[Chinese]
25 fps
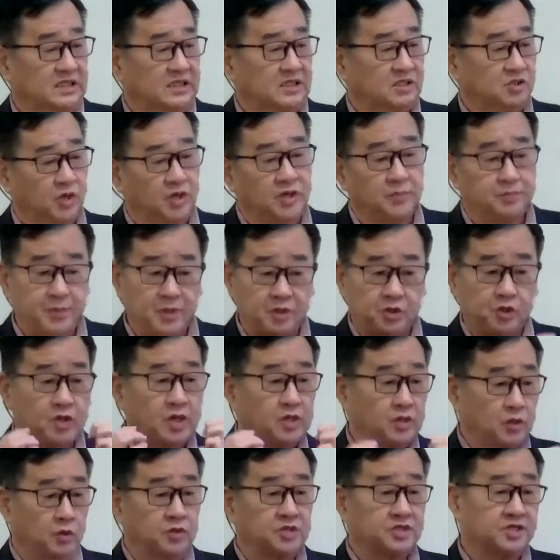所以必须要
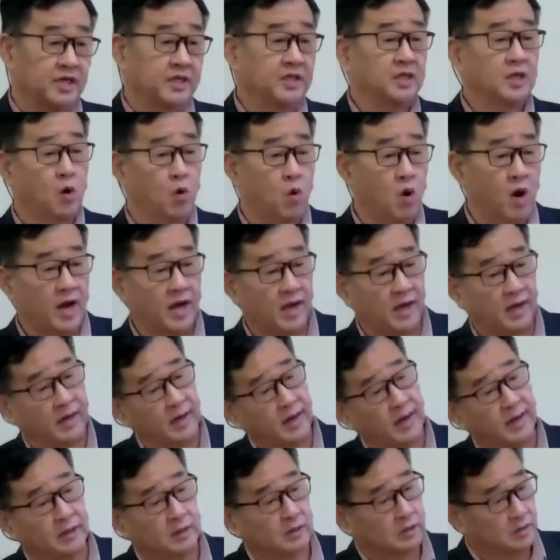有神的话
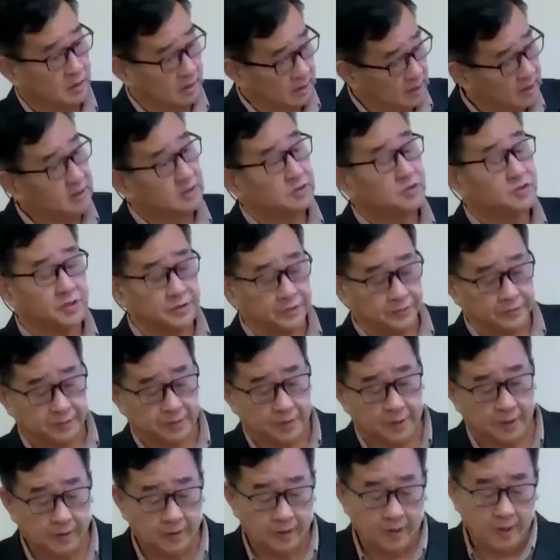来印证
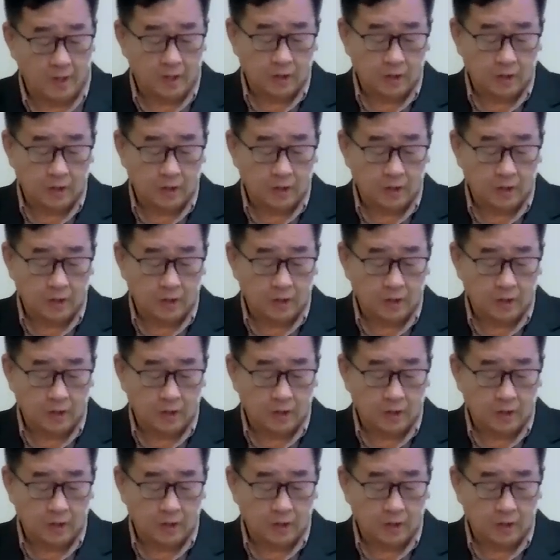哦。